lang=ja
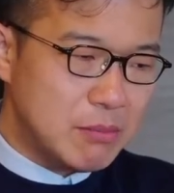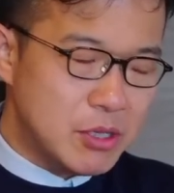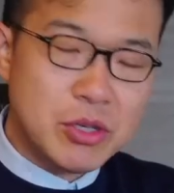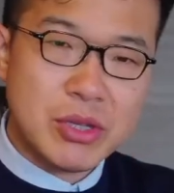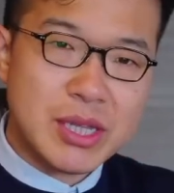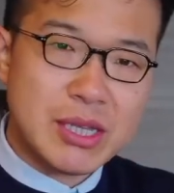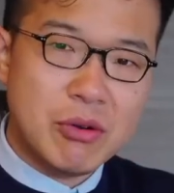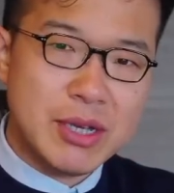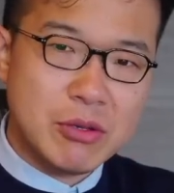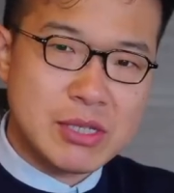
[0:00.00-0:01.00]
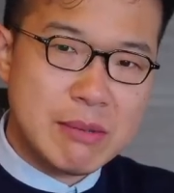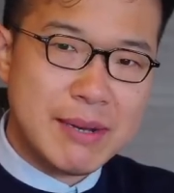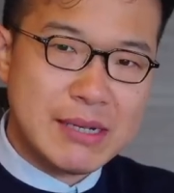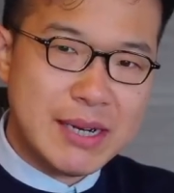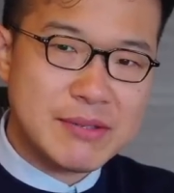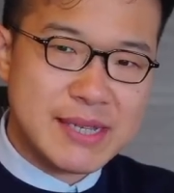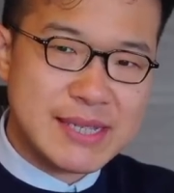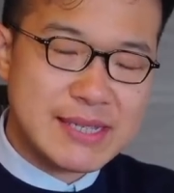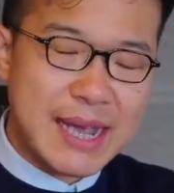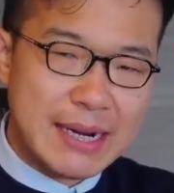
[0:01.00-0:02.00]
分業でやった方が4000倍ぐらいの生
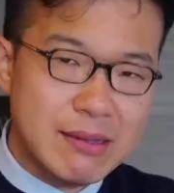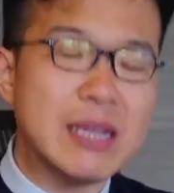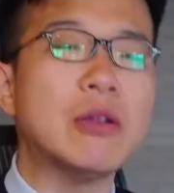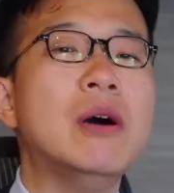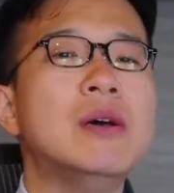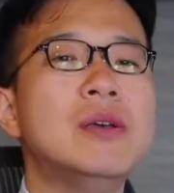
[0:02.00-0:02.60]
産性あるんだと